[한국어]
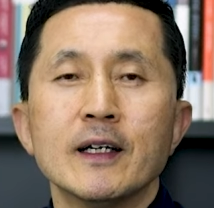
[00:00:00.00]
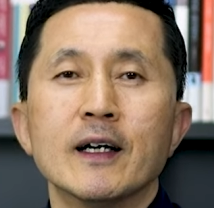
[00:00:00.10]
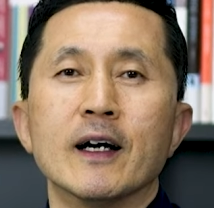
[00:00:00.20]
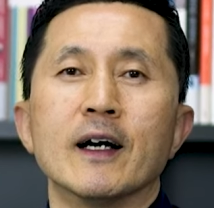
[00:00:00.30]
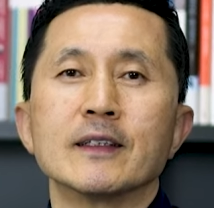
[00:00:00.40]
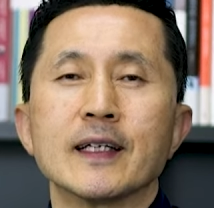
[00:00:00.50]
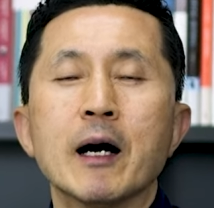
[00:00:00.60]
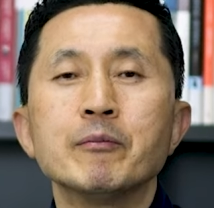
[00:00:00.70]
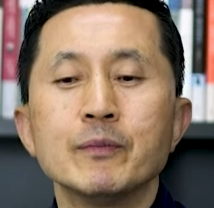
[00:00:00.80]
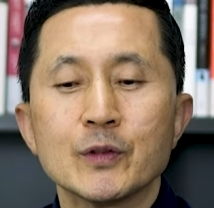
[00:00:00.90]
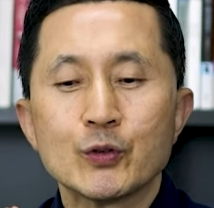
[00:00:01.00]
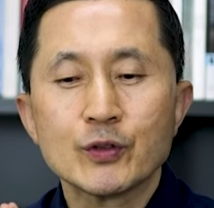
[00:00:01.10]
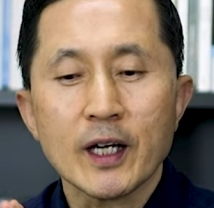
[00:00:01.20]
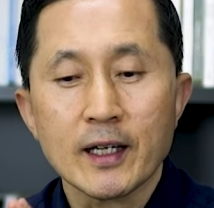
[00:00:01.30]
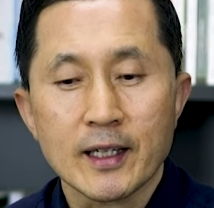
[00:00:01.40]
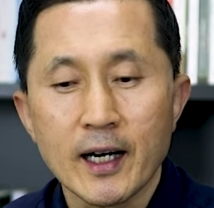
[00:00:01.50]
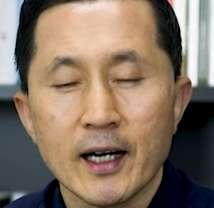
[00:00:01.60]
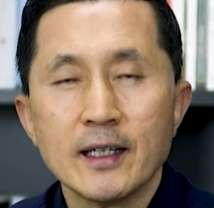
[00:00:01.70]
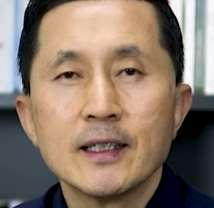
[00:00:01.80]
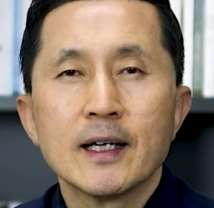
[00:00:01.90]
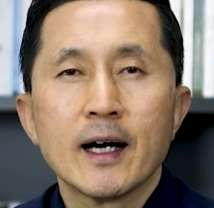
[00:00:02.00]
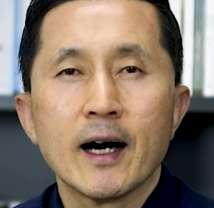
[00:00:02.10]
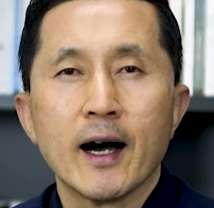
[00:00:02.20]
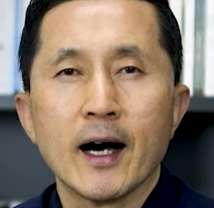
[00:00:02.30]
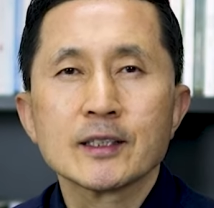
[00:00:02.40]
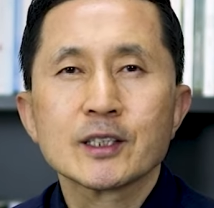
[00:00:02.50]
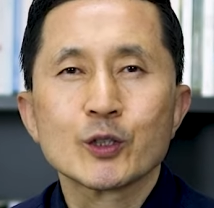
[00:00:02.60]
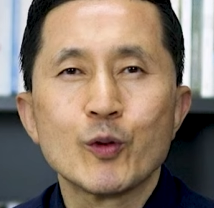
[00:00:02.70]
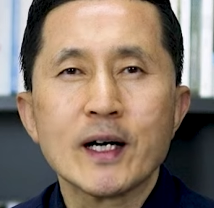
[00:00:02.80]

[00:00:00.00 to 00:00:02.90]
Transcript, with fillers: 어, 남유다가 아스르